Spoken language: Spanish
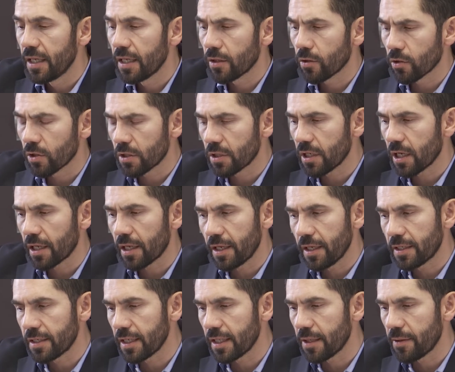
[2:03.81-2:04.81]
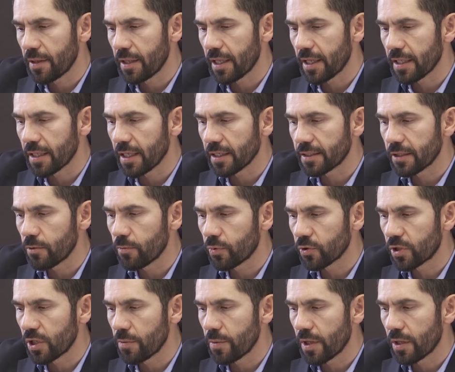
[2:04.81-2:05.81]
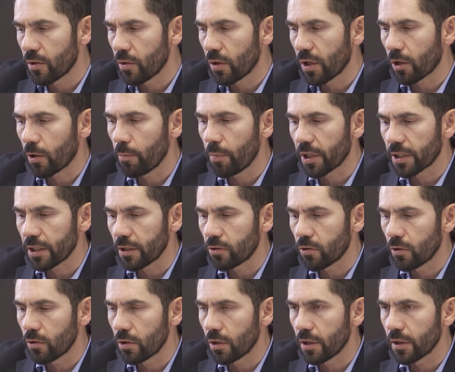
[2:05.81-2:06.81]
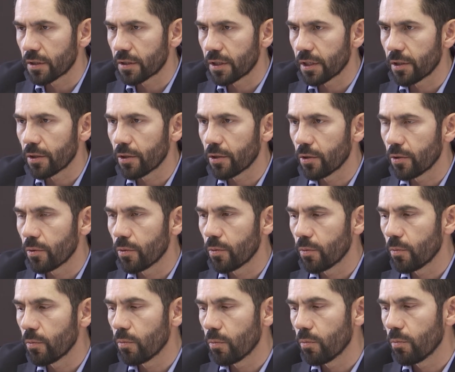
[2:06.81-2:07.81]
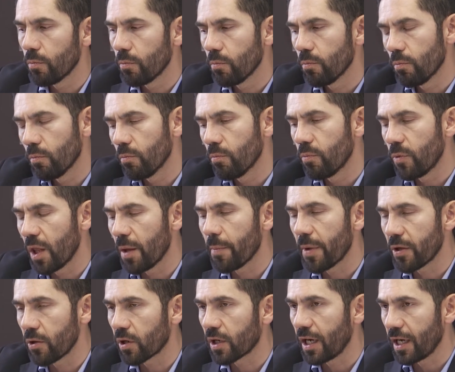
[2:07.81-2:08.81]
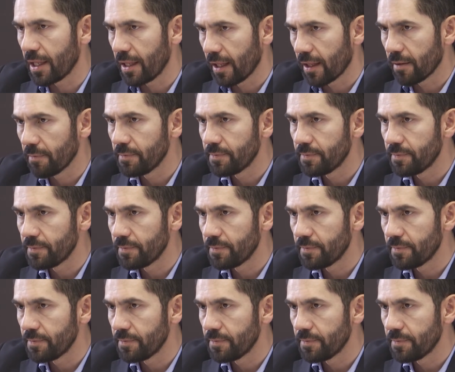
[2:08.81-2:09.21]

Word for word: Entonces aquí se debe de, hacer un procedimiento de compactación este, de mayor calidad.